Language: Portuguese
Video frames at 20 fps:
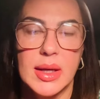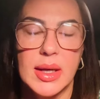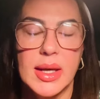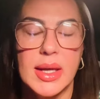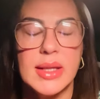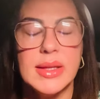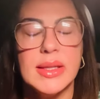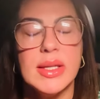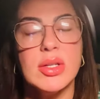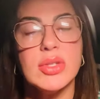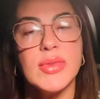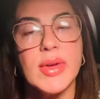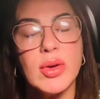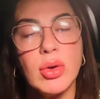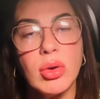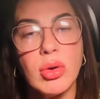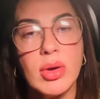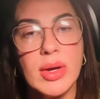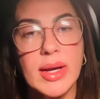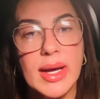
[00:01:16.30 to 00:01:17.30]
E Deus vai
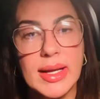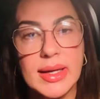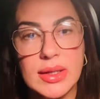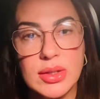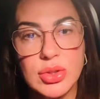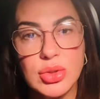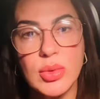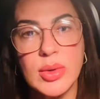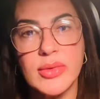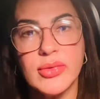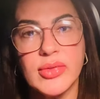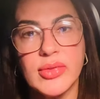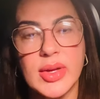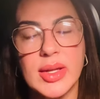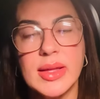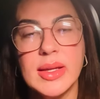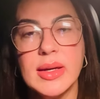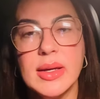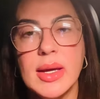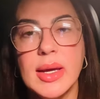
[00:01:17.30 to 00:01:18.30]
colocar na sua
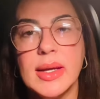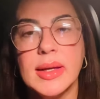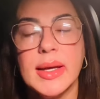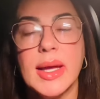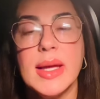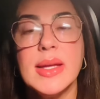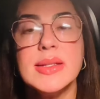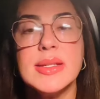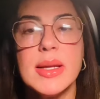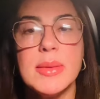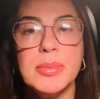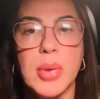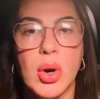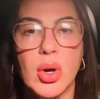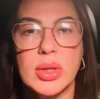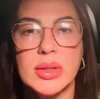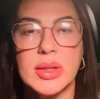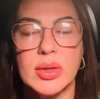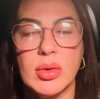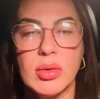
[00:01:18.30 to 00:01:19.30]
vida quem se
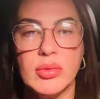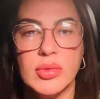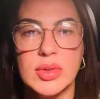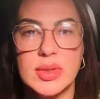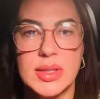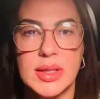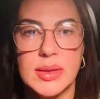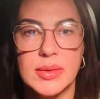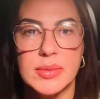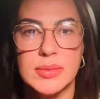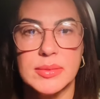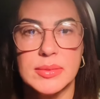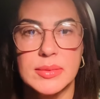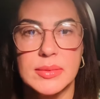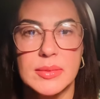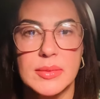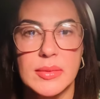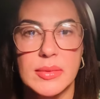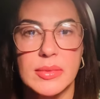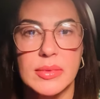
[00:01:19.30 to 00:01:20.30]
importa com você.
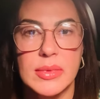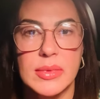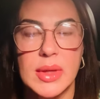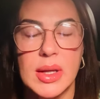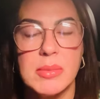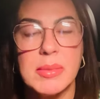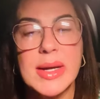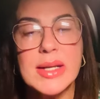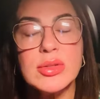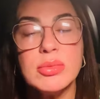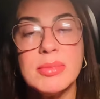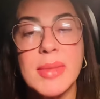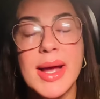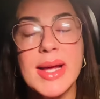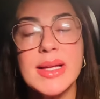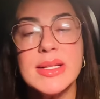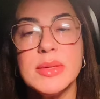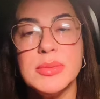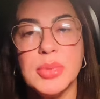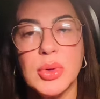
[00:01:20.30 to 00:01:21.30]
Mas o
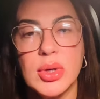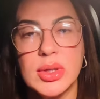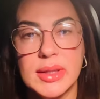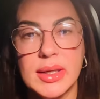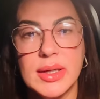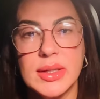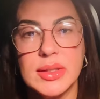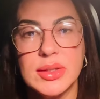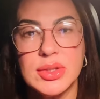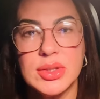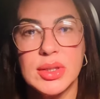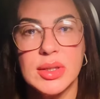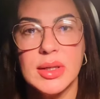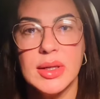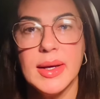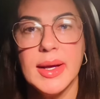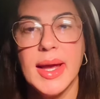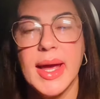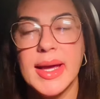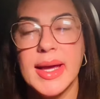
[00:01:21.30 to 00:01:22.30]
mais importante
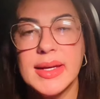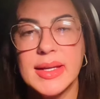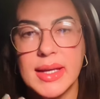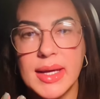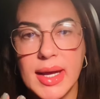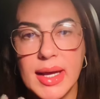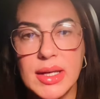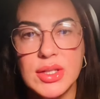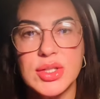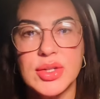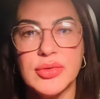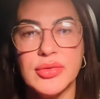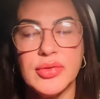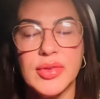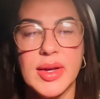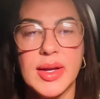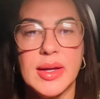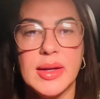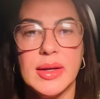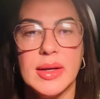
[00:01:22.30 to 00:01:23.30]
é que ele te
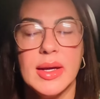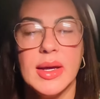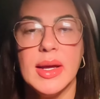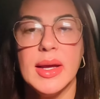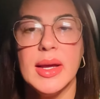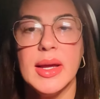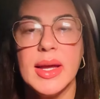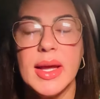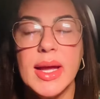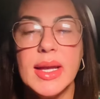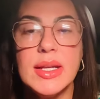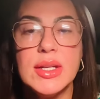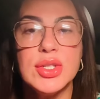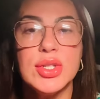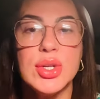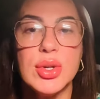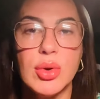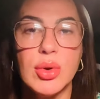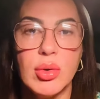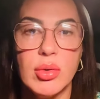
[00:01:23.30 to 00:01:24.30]
vê, ele
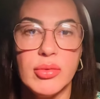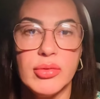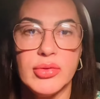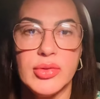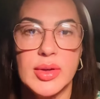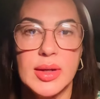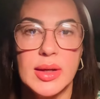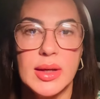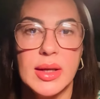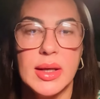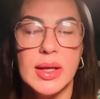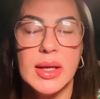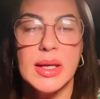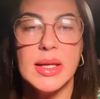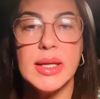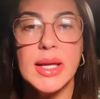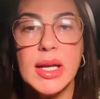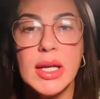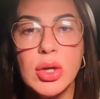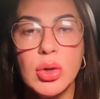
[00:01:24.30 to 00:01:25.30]
te ouve
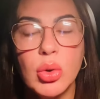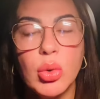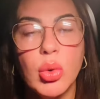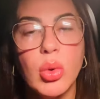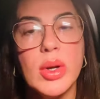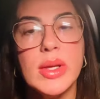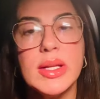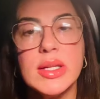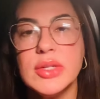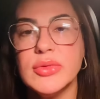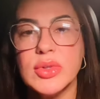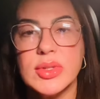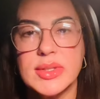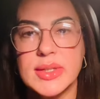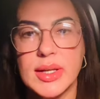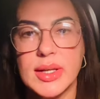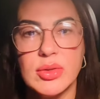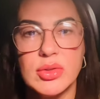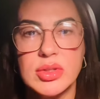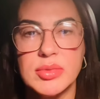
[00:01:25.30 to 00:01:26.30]
e ele cuida de
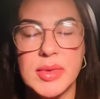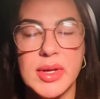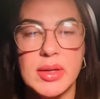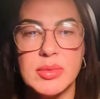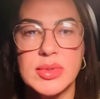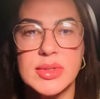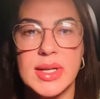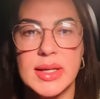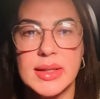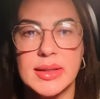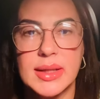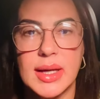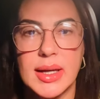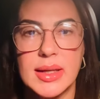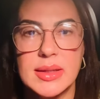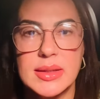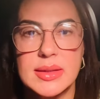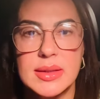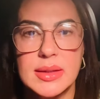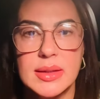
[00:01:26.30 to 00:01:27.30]
você nos mínimos
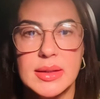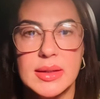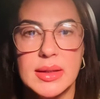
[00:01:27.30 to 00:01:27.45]
detalhes.